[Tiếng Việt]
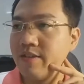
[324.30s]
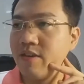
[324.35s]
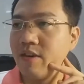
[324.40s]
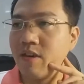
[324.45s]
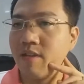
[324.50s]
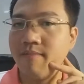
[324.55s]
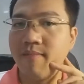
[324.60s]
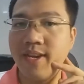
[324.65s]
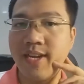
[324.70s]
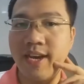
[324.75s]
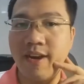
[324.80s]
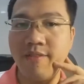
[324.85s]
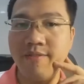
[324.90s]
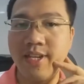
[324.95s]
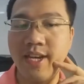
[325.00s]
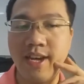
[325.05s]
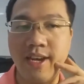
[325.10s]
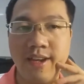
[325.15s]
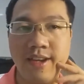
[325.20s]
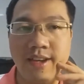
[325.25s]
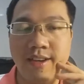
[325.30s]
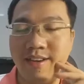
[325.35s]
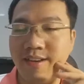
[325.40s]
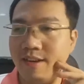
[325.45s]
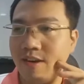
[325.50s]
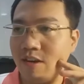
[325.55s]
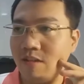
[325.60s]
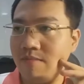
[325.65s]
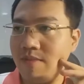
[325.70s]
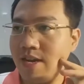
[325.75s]
giờ các bạn nào không nhỉ
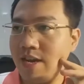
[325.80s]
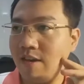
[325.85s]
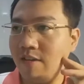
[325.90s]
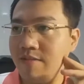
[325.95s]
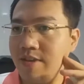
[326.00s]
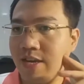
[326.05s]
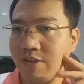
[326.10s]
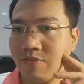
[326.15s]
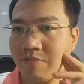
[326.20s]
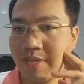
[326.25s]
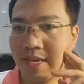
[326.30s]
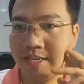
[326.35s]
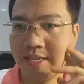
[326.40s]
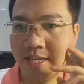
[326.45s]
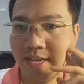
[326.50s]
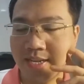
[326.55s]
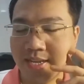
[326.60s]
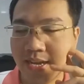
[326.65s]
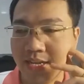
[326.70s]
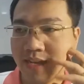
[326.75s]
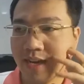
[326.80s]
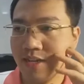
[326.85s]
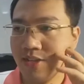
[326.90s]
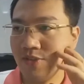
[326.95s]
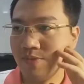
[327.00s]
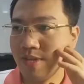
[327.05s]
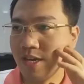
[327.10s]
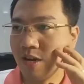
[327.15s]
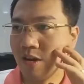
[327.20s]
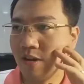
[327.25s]
à, gặp bạn nào không nhỉ chúng ta sẽ đi nhanh nha
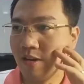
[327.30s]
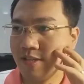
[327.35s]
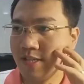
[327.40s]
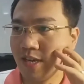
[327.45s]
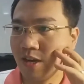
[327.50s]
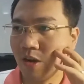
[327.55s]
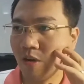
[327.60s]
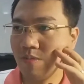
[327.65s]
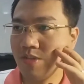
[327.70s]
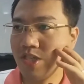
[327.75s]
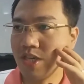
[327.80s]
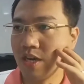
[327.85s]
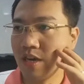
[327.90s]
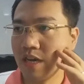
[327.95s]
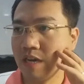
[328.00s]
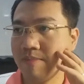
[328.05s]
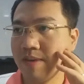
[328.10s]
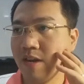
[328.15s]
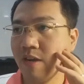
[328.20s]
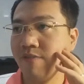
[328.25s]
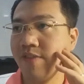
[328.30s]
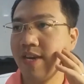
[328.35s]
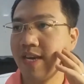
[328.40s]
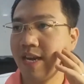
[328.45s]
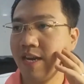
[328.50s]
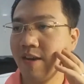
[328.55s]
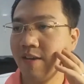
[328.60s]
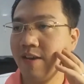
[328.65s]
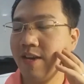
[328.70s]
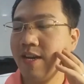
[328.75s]
chúng ta sẽ không chờ các bạn học viên
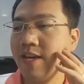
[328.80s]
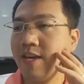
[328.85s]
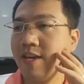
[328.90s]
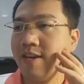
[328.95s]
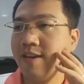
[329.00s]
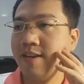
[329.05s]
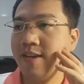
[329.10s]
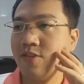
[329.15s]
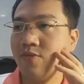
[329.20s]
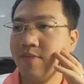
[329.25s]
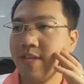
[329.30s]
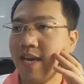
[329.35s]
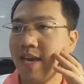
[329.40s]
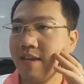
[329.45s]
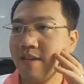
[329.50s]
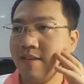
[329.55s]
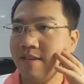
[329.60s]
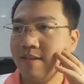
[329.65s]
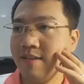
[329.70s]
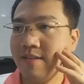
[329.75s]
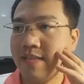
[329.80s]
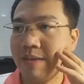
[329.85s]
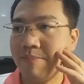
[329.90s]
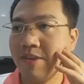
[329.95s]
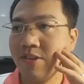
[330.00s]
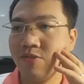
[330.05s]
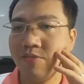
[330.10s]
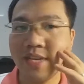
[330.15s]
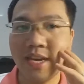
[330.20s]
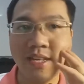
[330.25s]
khác đâu nên chúng ta cứ thế
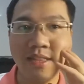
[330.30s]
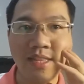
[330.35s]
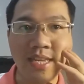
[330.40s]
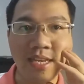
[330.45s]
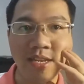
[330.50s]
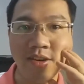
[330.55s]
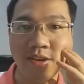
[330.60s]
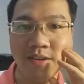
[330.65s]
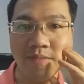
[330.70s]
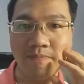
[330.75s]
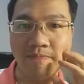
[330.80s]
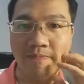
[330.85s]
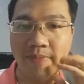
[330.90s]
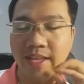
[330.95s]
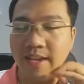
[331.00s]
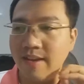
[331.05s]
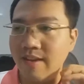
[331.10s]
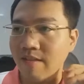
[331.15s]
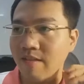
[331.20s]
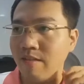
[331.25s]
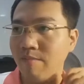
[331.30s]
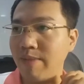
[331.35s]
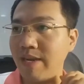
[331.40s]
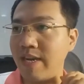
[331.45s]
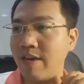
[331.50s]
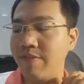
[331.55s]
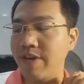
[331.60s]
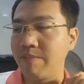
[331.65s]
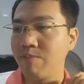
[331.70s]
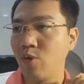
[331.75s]
mà chúng ta tiến thôi nên
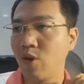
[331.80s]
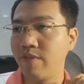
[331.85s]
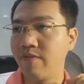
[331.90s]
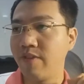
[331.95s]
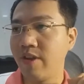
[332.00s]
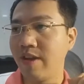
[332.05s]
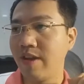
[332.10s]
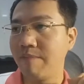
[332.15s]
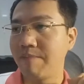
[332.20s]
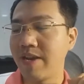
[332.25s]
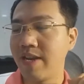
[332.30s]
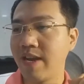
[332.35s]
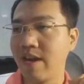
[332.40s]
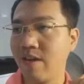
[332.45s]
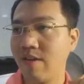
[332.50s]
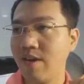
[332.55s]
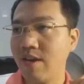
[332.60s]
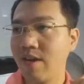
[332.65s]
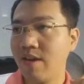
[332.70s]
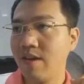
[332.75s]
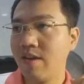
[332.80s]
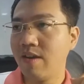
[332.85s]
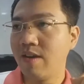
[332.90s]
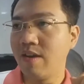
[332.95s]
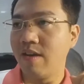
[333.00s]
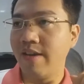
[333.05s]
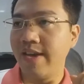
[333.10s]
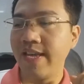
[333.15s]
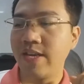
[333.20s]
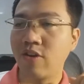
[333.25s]
bạn nào đến muộn hoặc là bạn nào
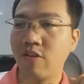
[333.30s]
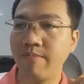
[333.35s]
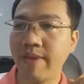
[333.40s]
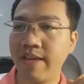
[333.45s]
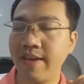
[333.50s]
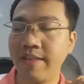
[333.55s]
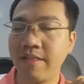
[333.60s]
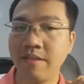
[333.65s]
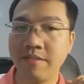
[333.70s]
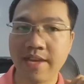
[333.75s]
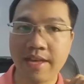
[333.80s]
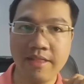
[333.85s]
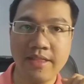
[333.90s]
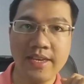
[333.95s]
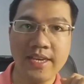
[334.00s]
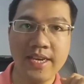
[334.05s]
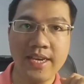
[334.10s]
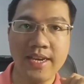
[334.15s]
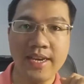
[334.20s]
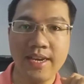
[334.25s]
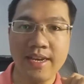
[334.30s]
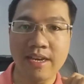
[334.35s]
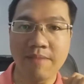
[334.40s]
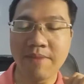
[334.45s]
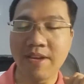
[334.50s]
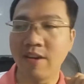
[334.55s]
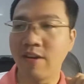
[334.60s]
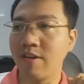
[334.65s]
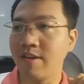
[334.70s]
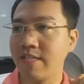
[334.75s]
uh, ít comment ít tương tác thì
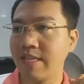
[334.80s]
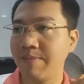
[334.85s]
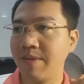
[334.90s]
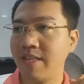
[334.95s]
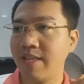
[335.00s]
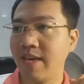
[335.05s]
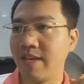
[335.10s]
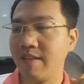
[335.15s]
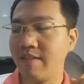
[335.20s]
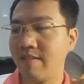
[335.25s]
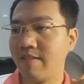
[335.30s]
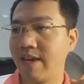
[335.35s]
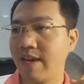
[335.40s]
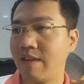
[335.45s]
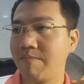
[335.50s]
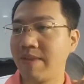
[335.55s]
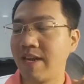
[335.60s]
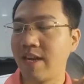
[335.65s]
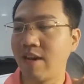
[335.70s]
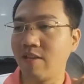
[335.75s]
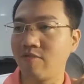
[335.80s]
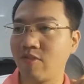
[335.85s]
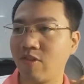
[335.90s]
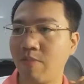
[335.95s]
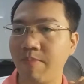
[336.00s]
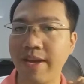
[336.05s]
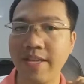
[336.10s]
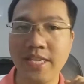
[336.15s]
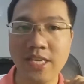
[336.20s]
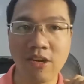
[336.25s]
các bạn đó sẽ bị thiệt là bạn nào
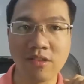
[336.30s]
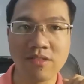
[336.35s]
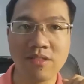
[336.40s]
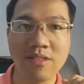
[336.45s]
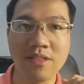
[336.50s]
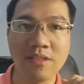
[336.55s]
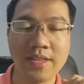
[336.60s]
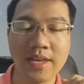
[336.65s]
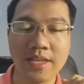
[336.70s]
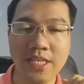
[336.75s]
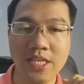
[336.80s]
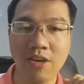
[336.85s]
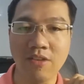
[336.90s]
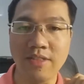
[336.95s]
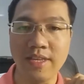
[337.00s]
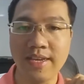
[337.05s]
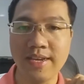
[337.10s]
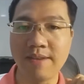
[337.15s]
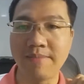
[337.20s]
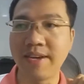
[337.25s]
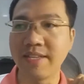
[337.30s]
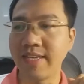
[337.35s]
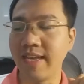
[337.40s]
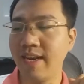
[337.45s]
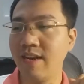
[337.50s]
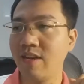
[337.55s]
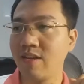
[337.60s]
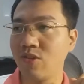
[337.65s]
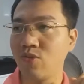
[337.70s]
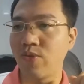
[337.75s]
comment nhiều tương tác nhiều thì các bạn
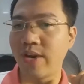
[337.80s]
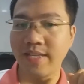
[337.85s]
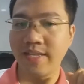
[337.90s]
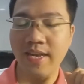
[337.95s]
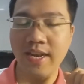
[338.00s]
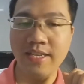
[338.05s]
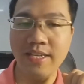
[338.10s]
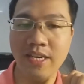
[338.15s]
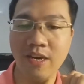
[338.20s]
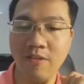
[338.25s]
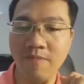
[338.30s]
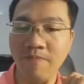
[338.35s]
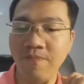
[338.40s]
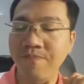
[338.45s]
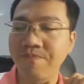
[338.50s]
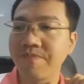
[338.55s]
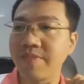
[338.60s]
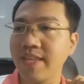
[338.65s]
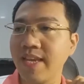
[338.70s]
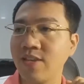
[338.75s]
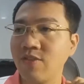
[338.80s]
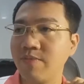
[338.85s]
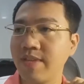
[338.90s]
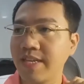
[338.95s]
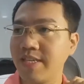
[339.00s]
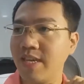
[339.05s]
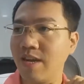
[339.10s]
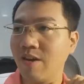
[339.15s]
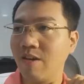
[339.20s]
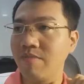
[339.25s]
sẽ được thu hoạch rất là nhiều nên chúng
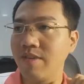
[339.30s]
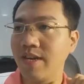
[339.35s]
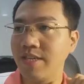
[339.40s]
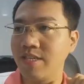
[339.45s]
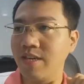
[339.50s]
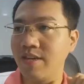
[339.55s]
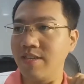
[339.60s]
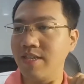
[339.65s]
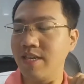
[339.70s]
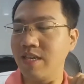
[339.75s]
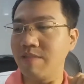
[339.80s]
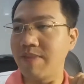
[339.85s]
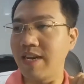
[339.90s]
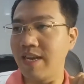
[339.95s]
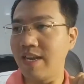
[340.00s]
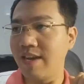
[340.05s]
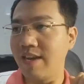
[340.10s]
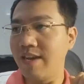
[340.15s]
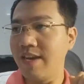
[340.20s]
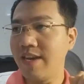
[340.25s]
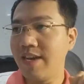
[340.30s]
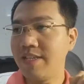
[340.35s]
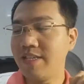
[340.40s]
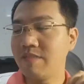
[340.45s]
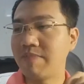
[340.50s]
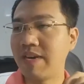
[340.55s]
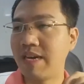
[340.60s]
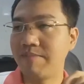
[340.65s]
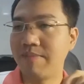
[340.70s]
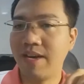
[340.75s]
ta sẽ không đợi chờ những các bạn là
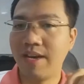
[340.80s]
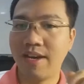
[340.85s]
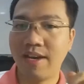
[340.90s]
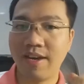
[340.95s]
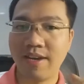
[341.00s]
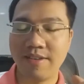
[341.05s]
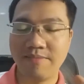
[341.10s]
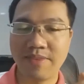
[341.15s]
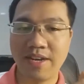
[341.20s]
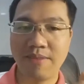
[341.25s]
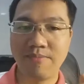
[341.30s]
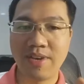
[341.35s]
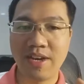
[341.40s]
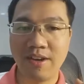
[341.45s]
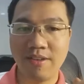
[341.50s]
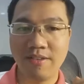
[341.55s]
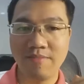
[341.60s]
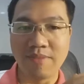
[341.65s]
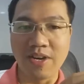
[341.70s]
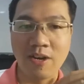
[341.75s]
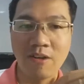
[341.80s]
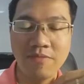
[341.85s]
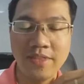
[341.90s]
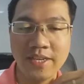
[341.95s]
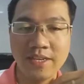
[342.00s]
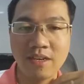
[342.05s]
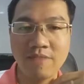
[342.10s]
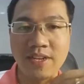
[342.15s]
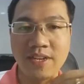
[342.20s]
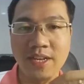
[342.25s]
những bạn mà mà mà mà không
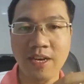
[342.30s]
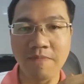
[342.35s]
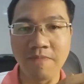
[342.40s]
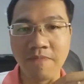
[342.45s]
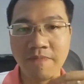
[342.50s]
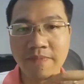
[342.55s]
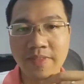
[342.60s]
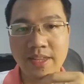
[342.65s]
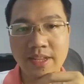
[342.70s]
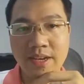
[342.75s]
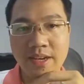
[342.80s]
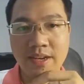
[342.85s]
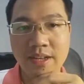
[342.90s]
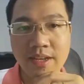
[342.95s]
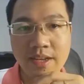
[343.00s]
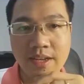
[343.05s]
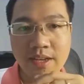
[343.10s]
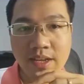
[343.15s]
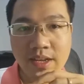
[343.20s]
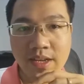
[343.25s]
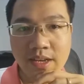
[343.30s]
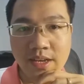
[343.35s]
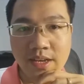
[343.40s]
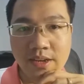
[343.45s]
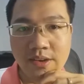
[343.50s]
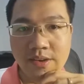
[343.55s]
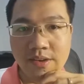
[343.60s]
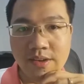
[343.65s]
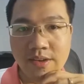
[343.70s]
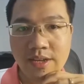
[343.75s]
tích cực vận động rồi
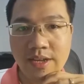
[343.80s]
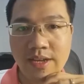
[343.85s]
ok